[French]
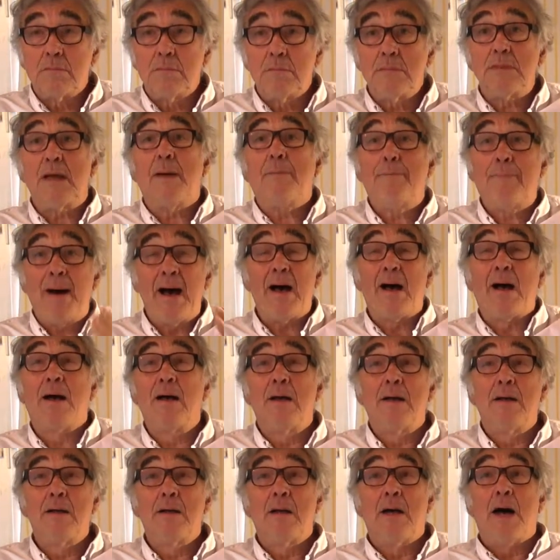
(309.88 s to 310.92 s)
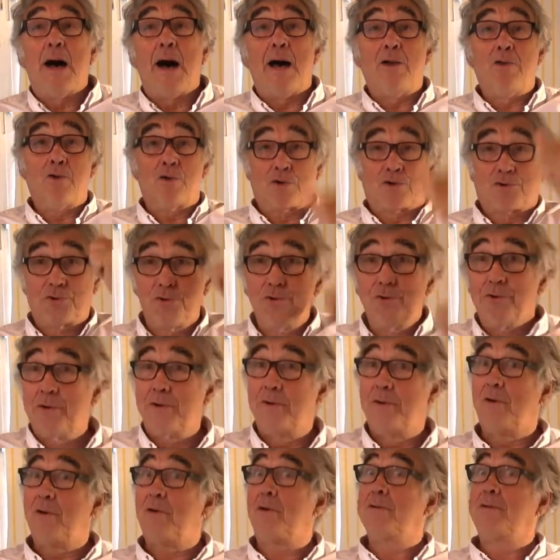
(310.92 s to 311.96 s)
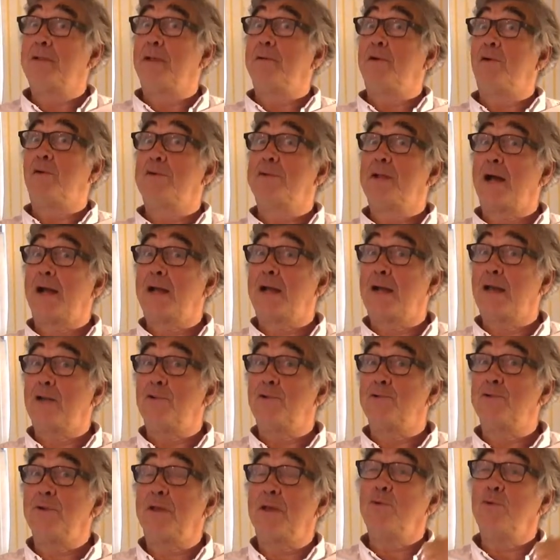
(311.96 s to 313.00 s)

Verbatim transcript: Il n'y a pas alors que on, a créé le truc